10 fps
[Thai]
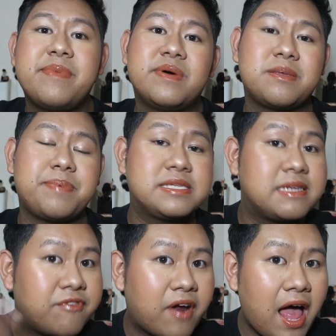ไม่ว่าจะเป็น
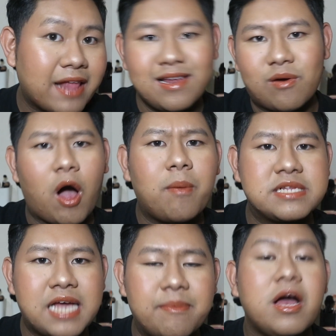เซฟราที่เราเข้า
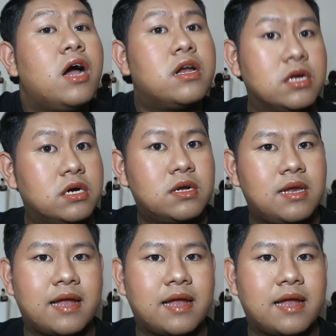ประจำหรือ